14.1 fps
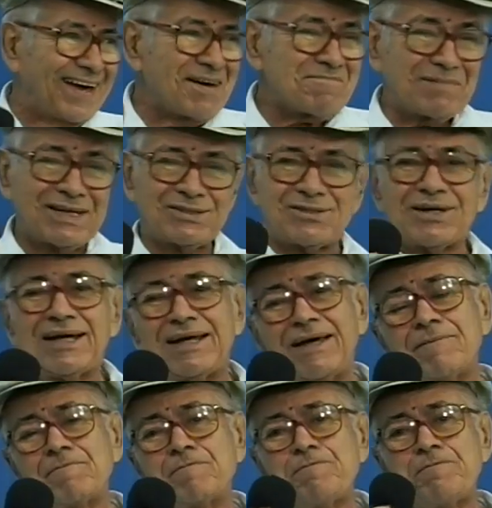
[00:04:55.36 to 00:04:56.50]
Mas olha,
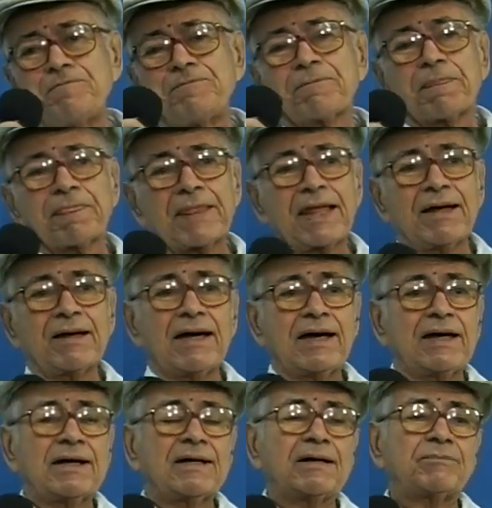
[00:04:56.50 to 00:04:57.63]

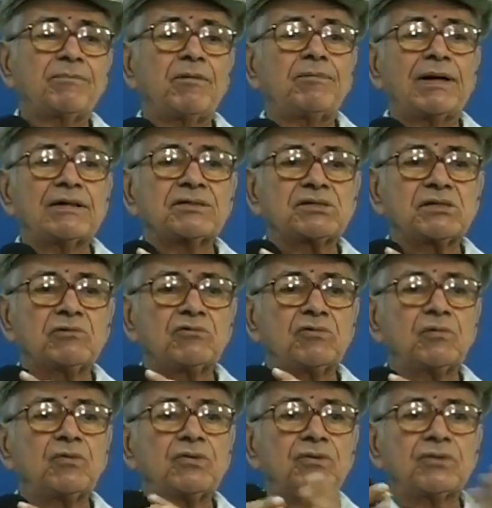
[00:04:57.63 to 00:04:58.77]
a população do
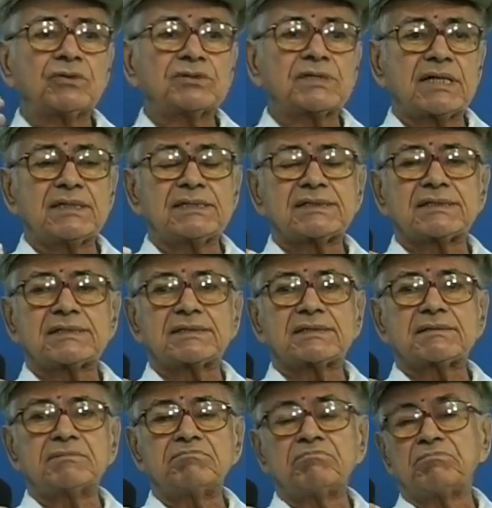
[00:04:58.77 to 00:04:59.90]
mundo hoje tem tá
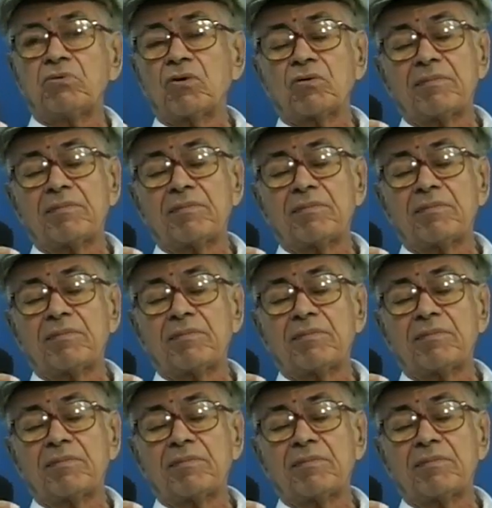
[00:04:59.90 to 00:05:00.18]
um pouco